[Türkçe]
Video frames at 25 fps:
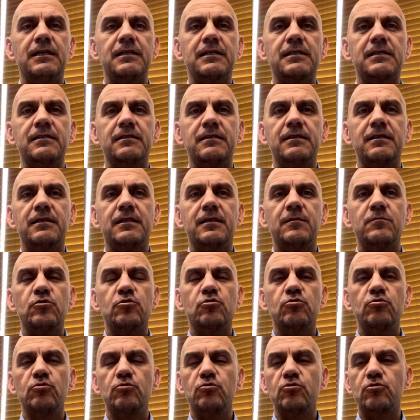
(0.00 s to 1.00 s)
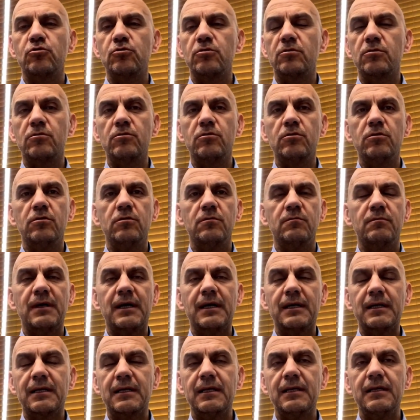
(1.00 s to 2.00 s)
aslında tabii şunu düşündü
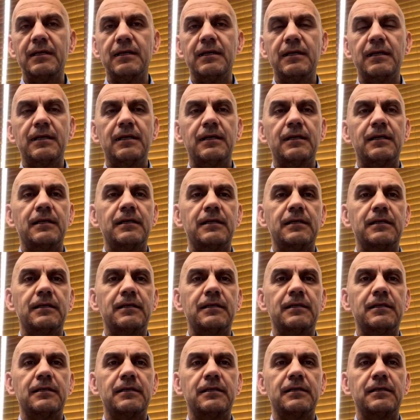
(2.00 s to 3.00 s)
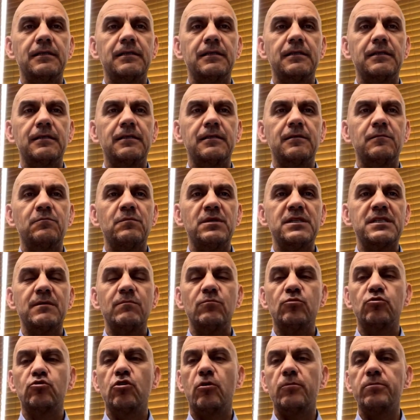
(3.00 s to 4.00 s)
belki ee,
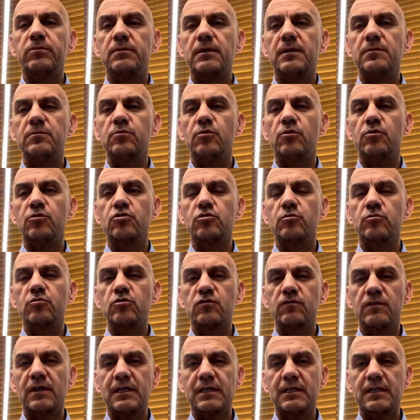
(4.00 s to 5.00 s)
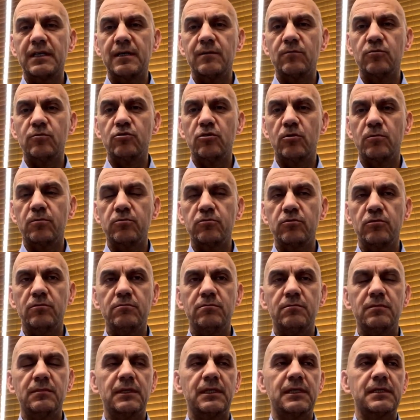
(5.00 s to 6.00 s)
bizim bu topluma bir borcumuz var. Yani bu
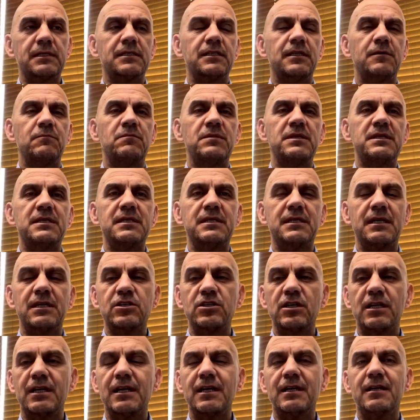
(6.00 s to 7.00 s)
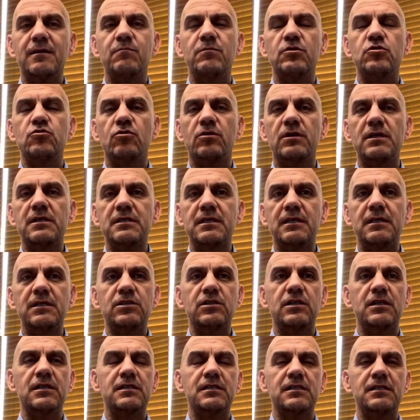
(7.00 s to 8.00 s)
toplum aslında bizi seçerek birçok
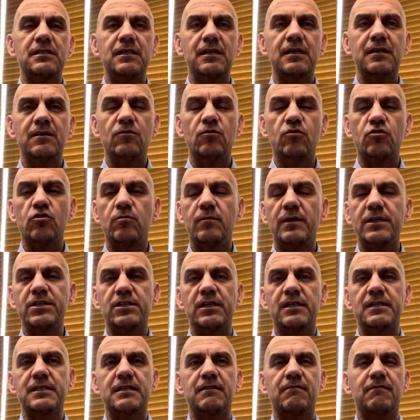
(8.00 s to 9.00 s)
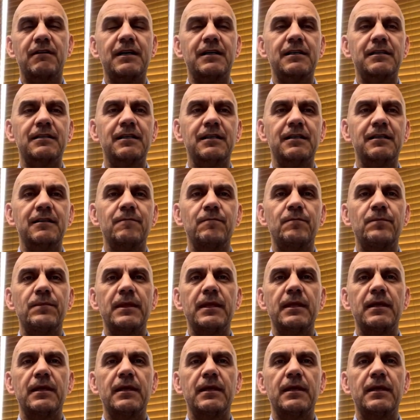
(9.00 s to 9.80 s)
insan içerisinde okuma şansı verdi.